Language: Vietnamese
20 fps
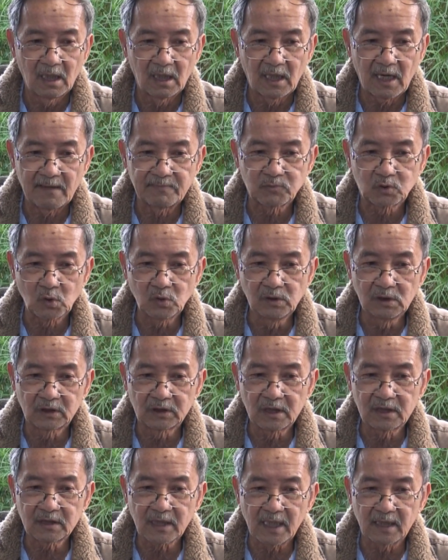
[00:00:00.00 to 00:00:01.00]
làm chủ dự
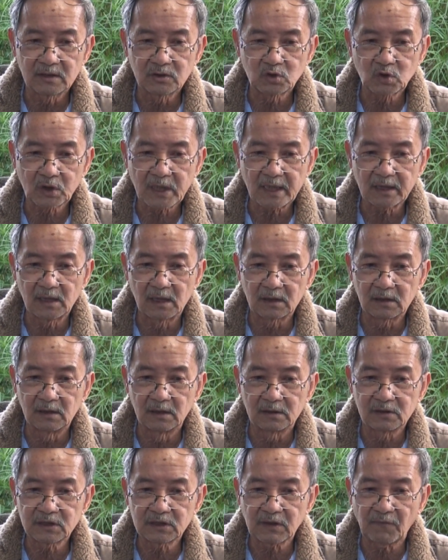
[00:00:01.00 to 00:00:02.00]
tinh thần cho các lực
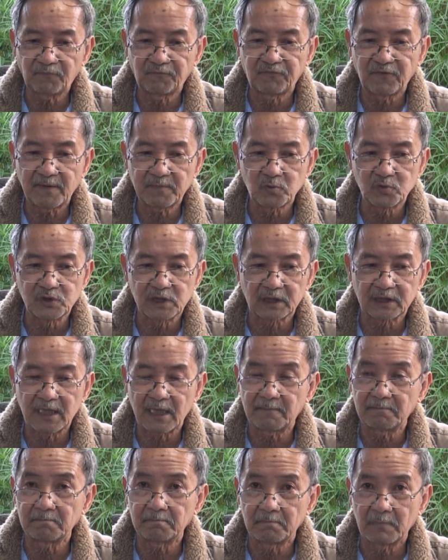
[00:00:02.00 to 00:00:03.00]
lượng chấp pháp của Việt
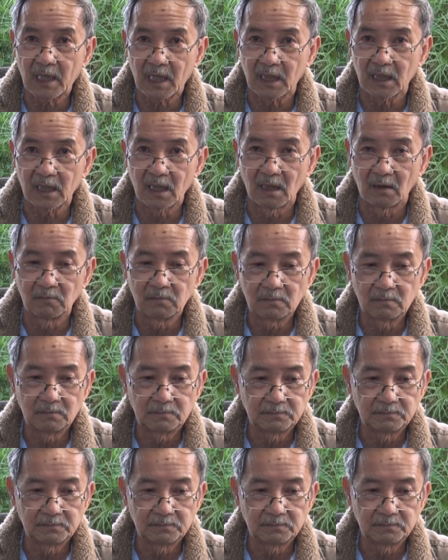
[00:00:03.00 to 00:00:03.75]
Nam hành động.